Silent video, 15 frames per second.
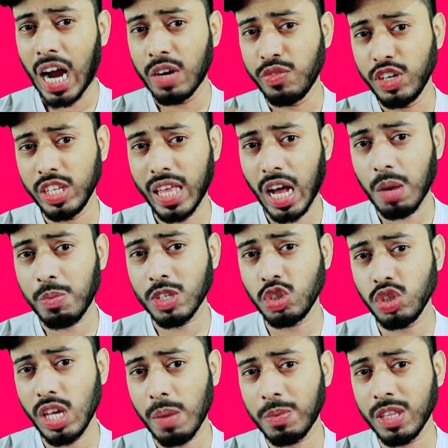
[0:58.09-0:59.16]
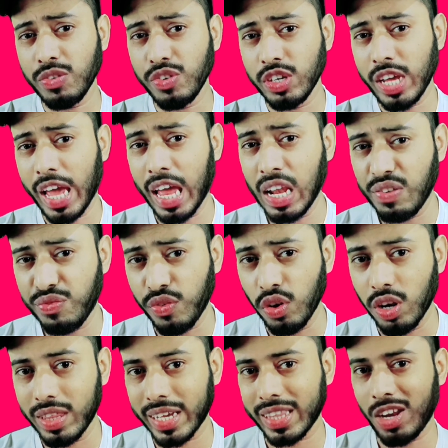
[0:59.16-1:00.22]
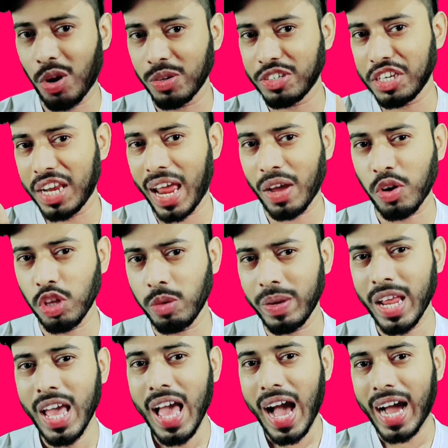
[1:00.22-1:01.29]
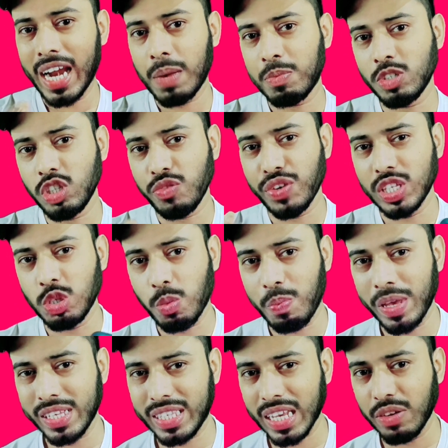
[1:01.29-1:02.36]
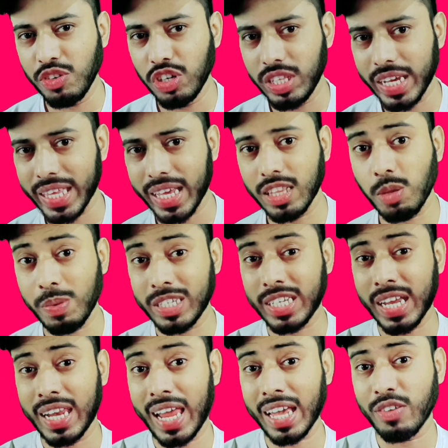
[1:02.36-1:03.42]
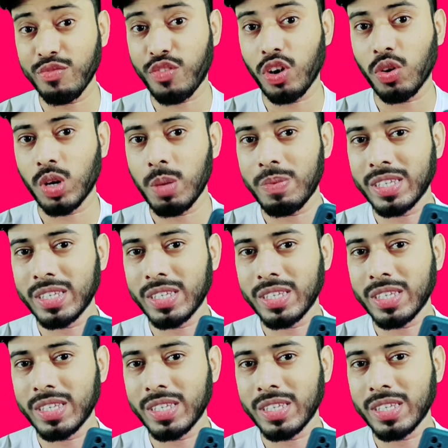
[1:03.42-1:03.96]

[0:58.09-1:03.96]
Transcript: আর ভিডিও দেখার পর যদি আপনাদের ভিডিও হেল্পফুল হয়ে থাকে তাহলে অবশ্যই লাইক করে দেবেন আর আপনি যদি ফেসবুক পেজ থেকে ভিডিও দেখে থাকেন তো পেজটিকে লাইক এবং ফলো